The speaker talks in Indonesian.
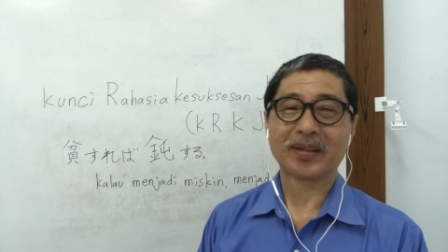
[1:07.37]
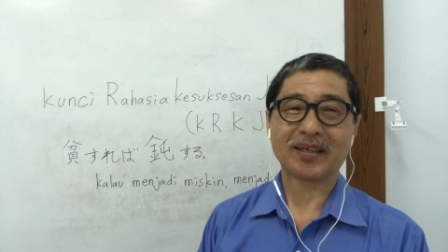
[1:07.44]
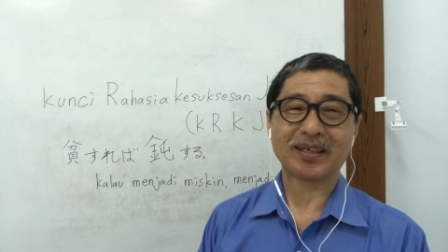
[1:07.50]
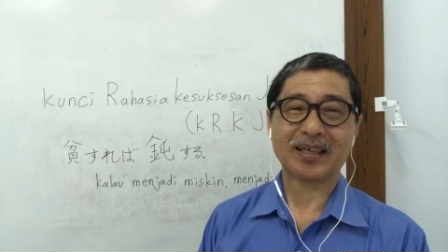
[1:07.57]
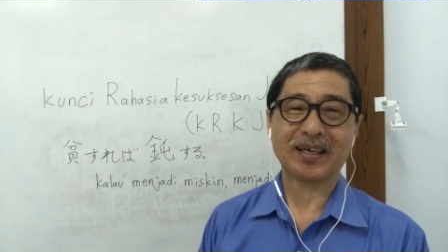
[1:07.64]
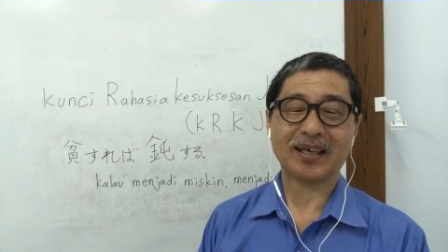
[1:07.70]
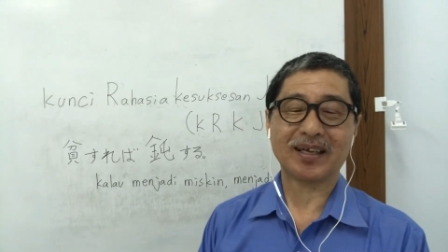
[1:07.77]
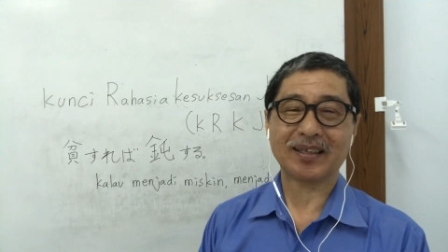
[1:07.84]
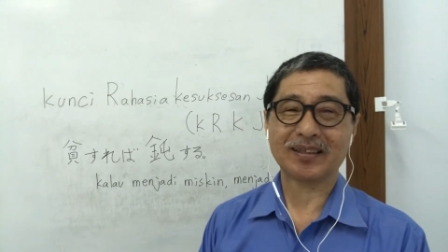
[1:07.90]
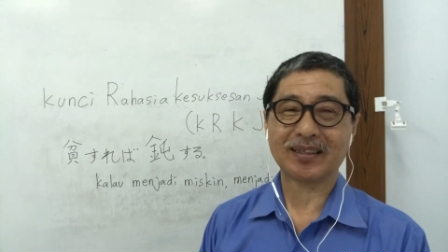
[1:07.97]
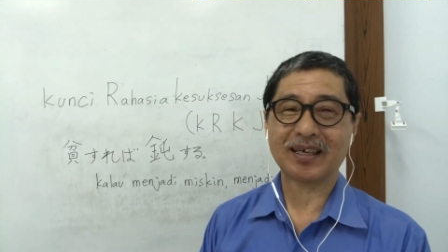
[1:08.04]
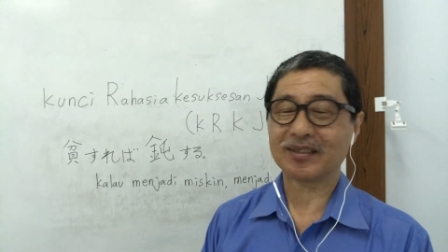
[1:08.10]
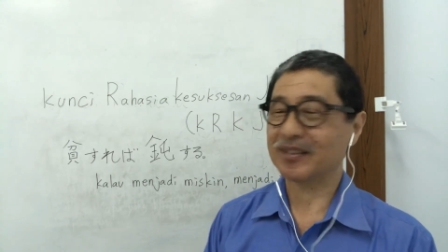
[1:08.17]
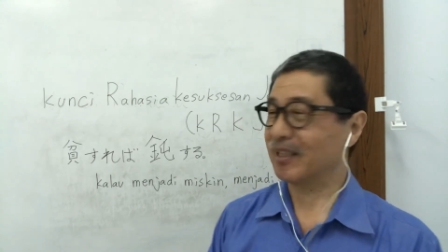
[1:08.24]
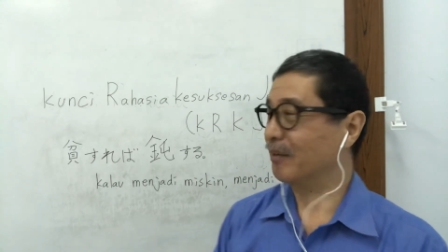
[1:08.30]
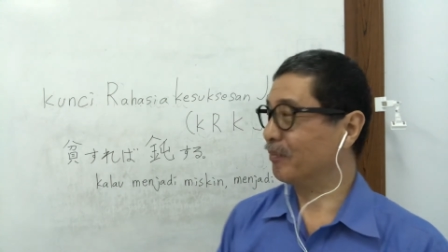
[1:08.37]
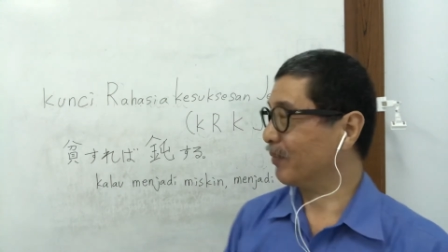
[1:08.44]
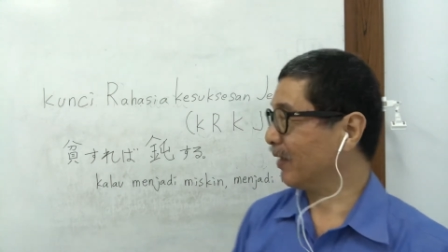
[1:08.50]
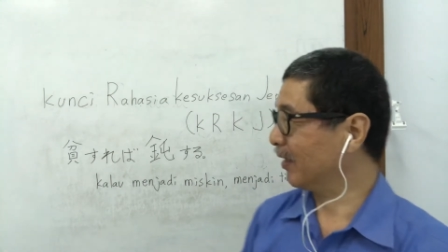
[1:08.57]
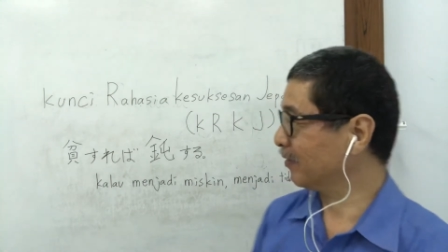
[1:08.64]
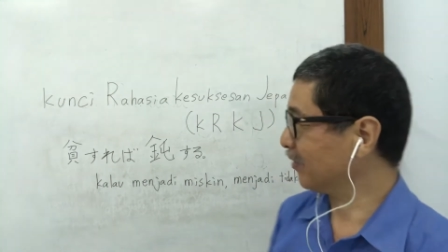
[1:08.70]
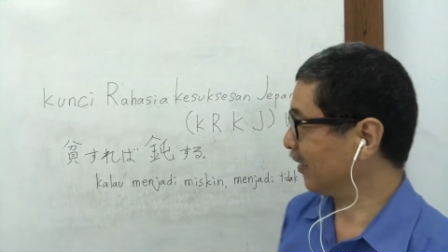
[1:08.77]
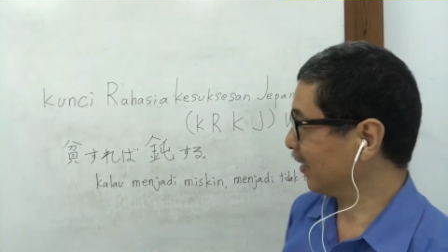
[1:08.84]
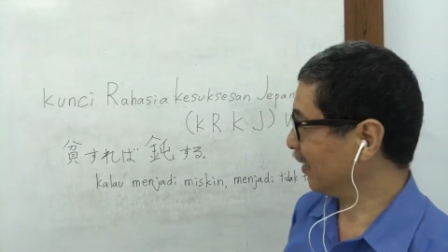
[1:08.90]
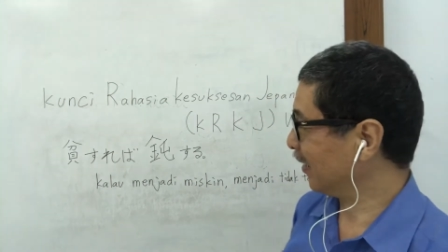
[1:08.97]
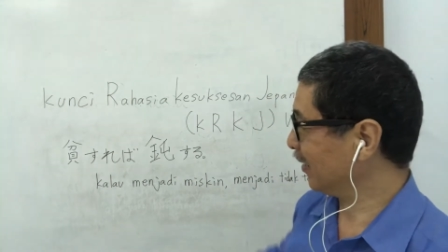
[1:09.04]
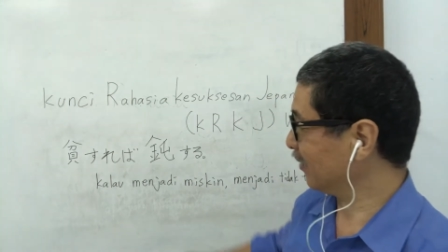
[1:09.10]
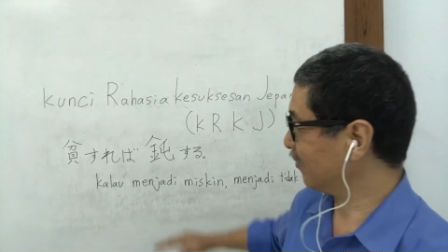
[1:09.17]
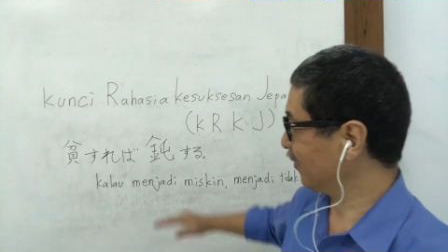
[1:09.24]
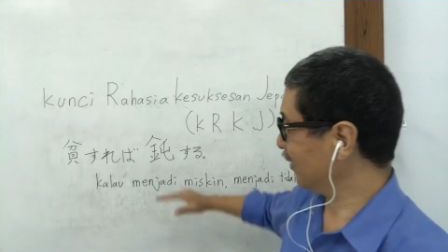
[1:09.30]
ya dan kenapa saya
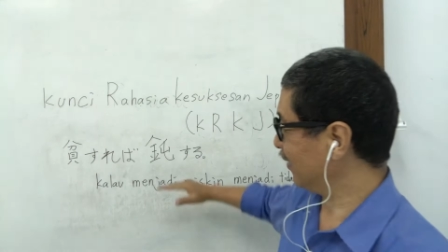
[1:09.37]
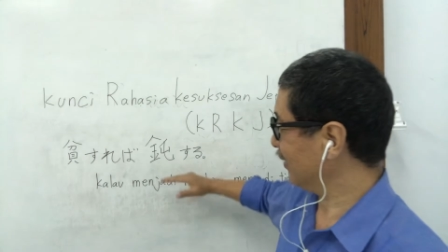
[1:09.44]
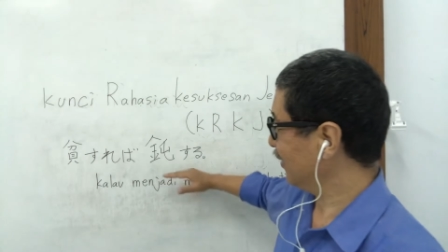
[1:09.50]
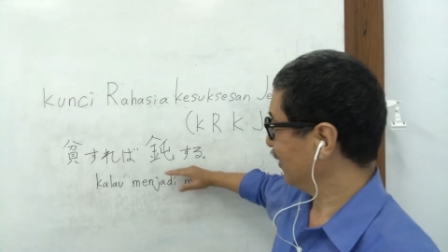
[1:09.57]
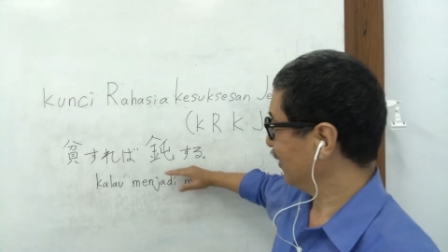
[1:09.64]
itu ya